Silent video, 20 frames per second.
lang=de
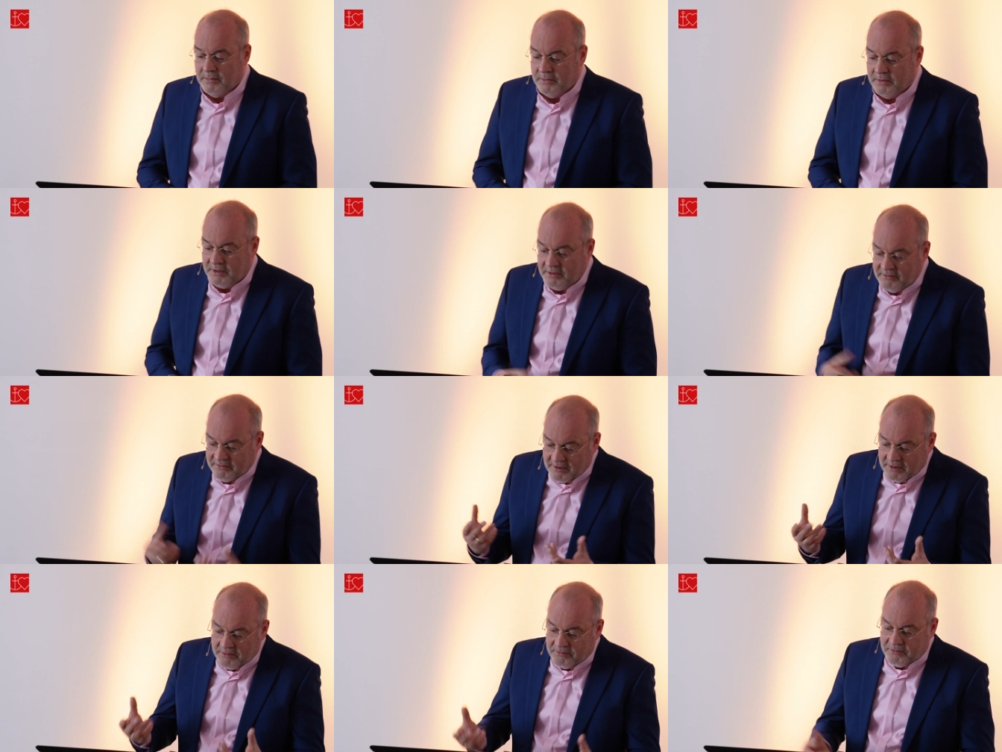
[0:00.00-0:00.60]

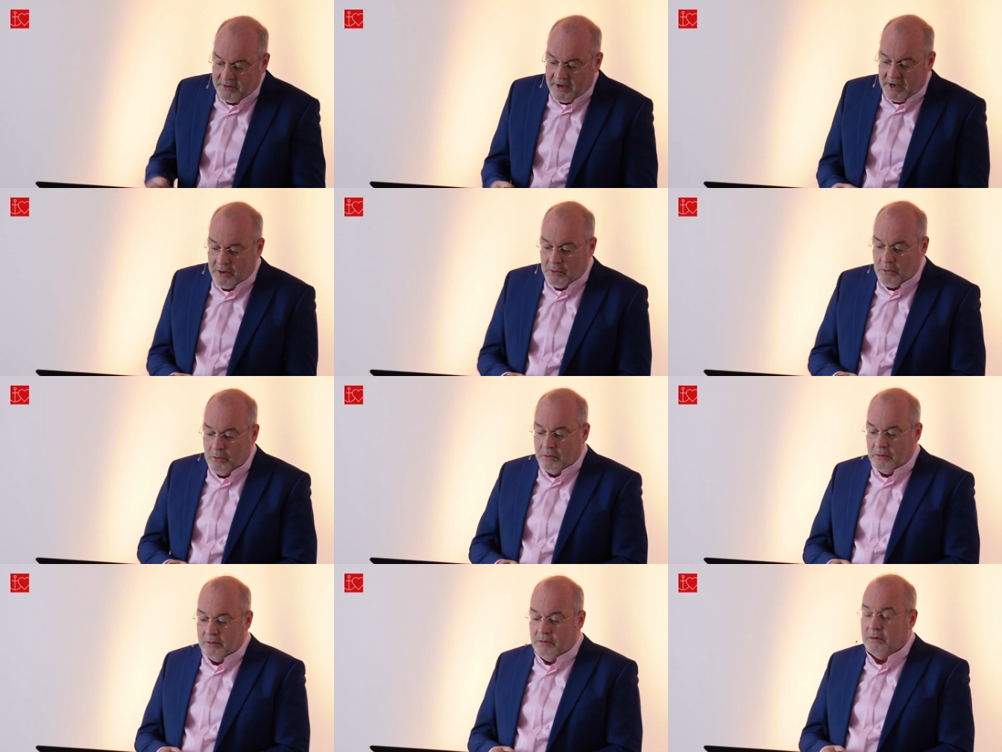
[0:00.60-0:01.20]
diese
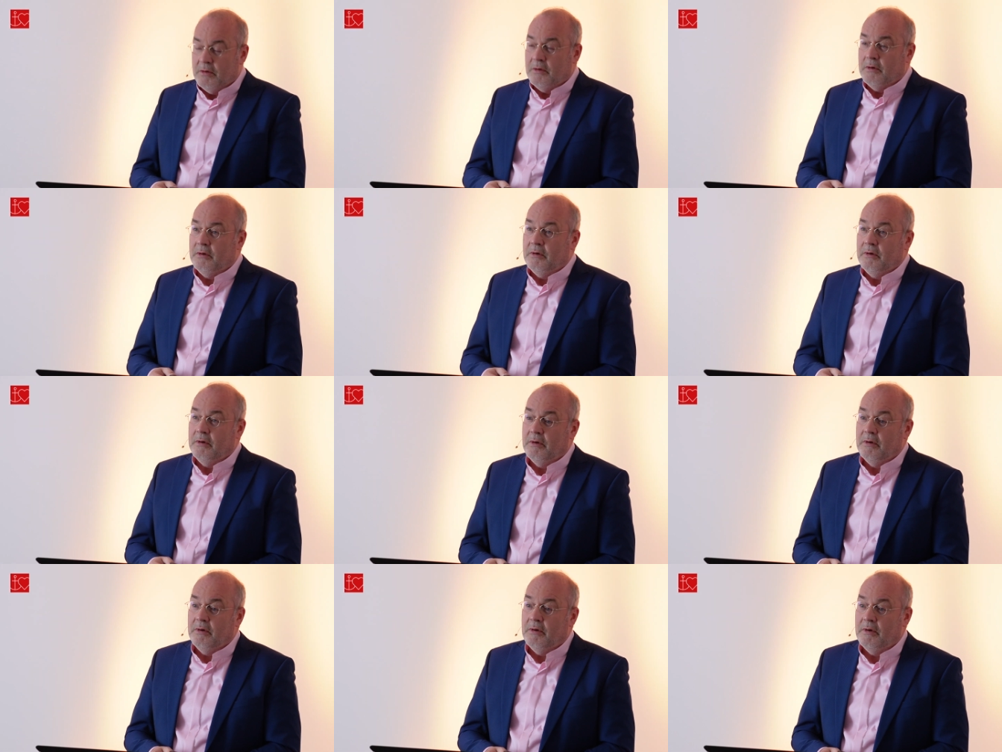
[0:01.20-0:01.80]
Erfahrung.
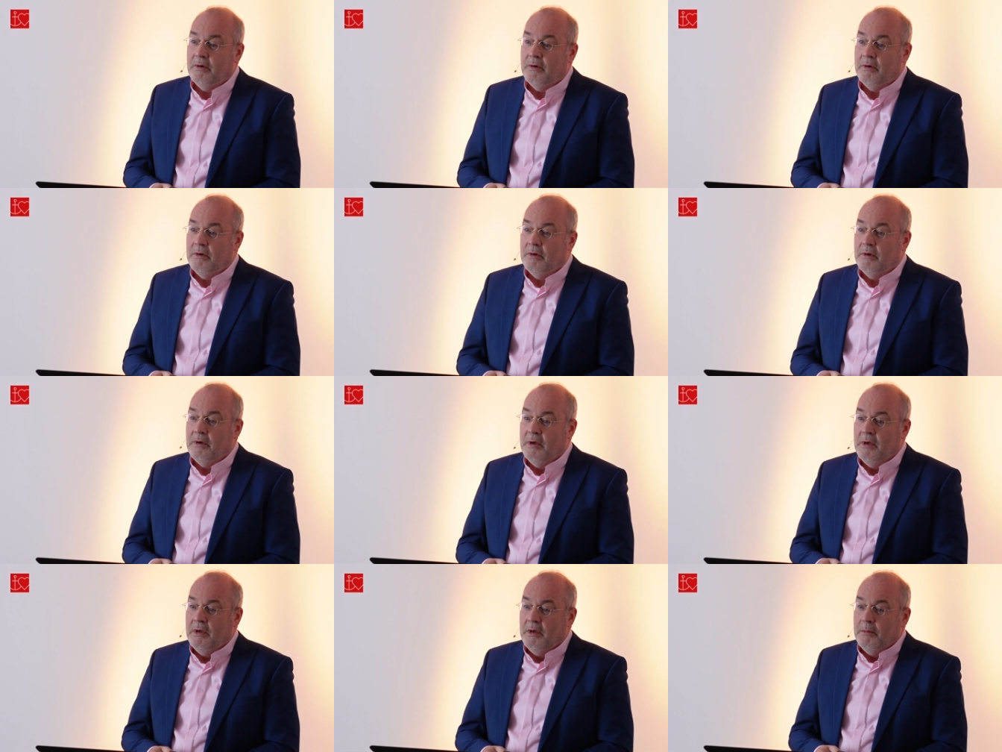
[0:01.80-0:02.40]

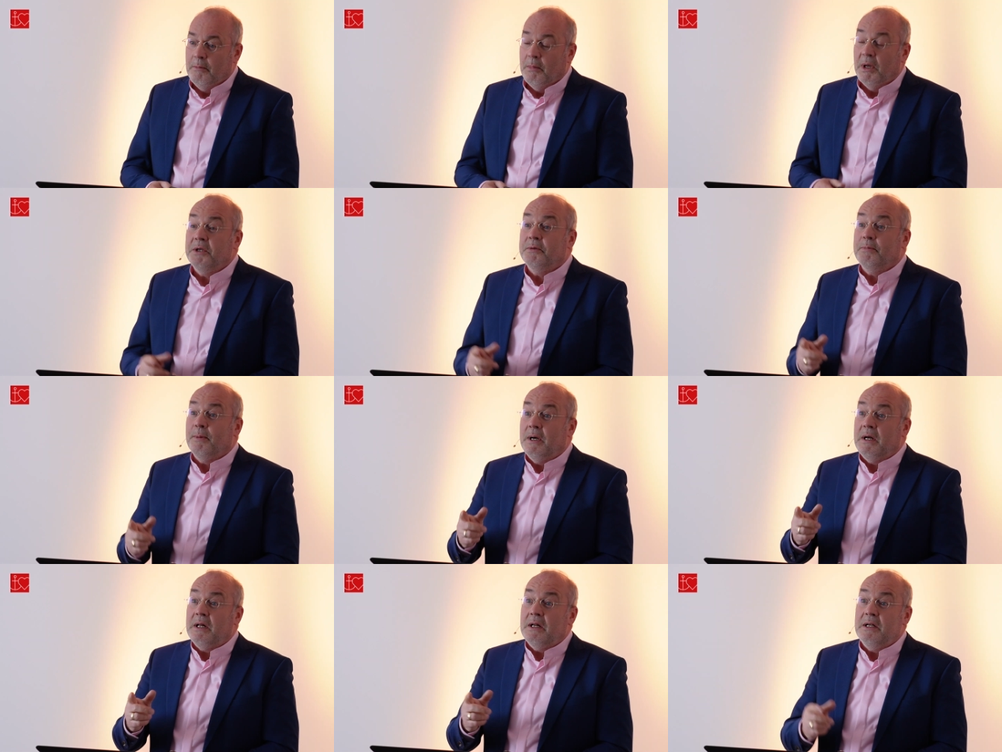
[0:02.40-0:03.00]

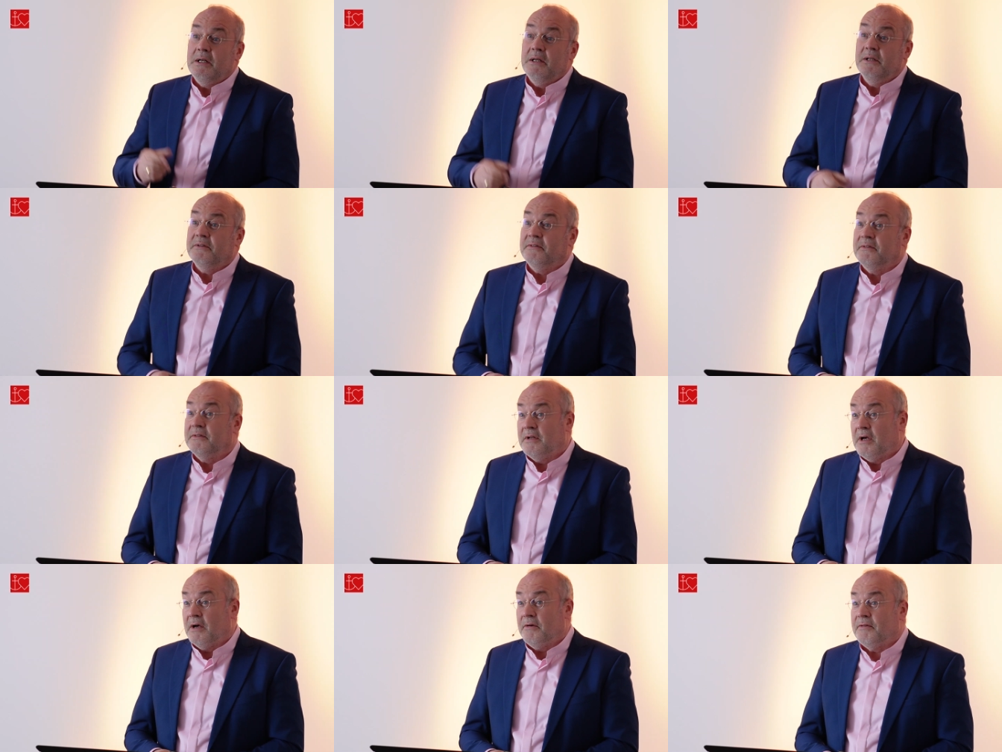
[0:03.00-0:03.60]
Manchmal
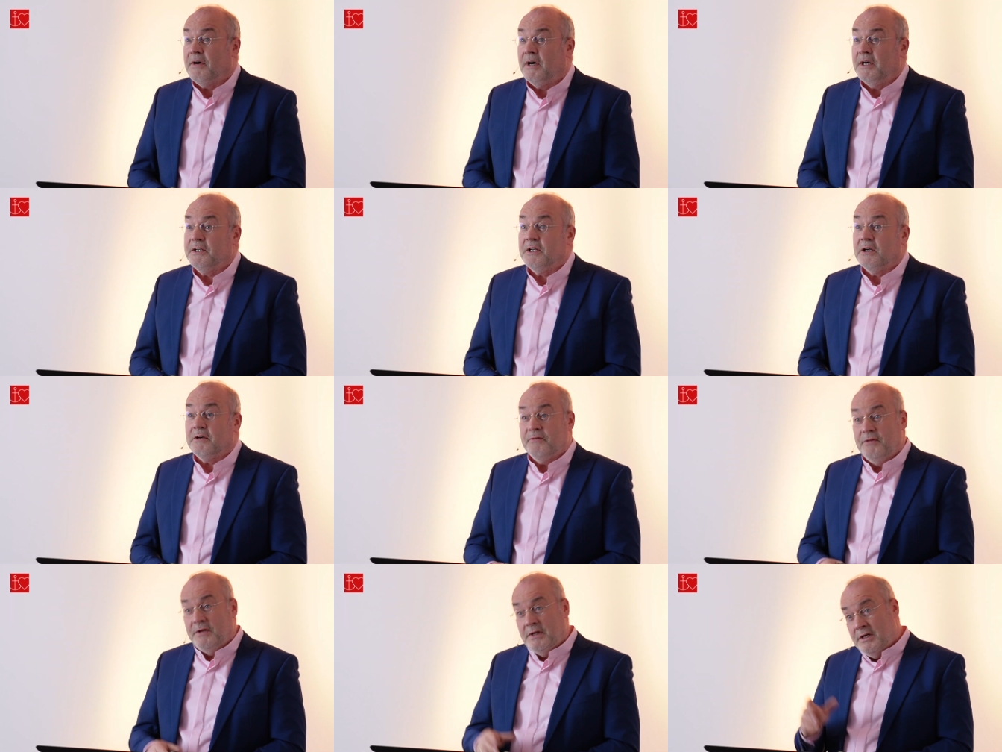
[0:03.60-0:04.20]
ist Karfreitag
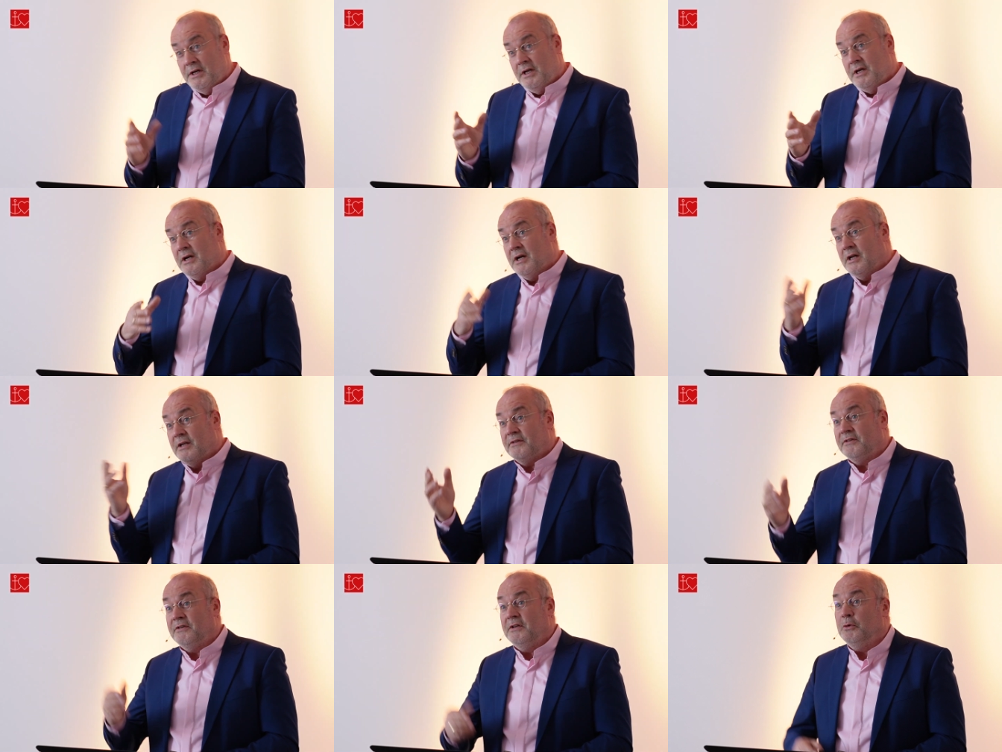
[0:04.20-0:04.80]
viel näher
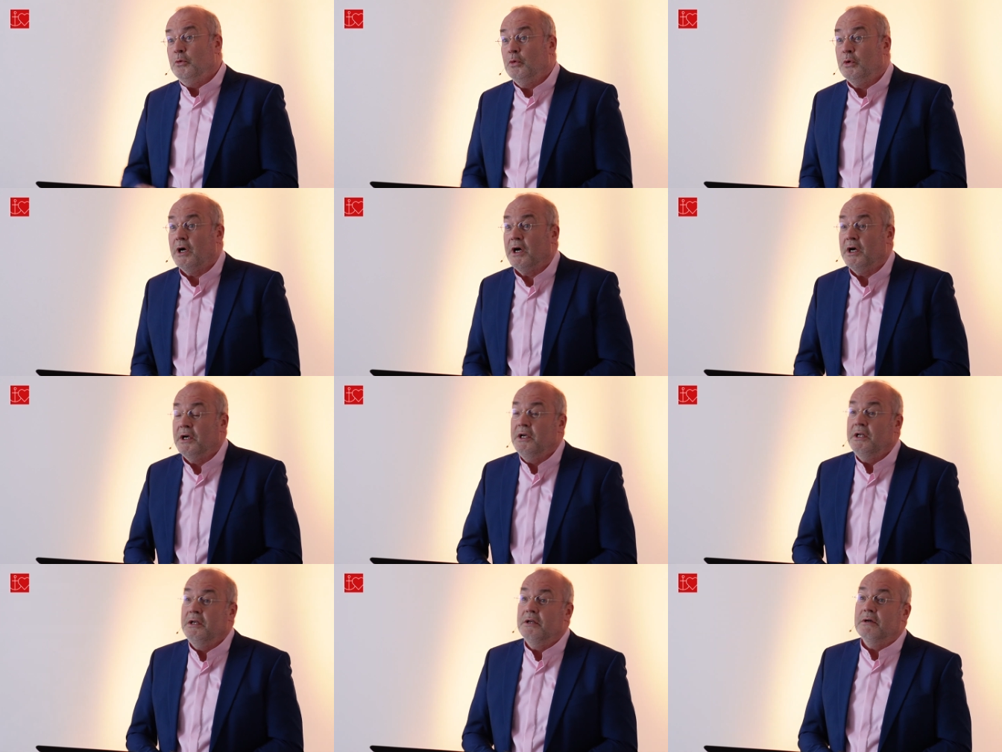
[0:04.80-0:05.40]
als die
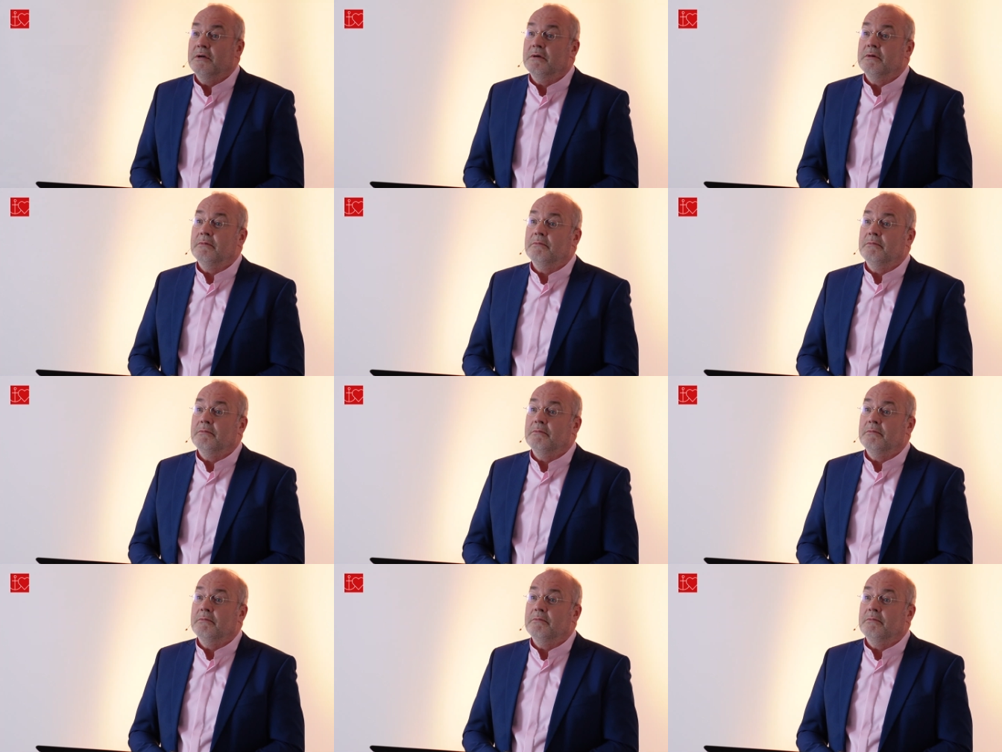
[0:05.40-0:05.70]
Ukraine.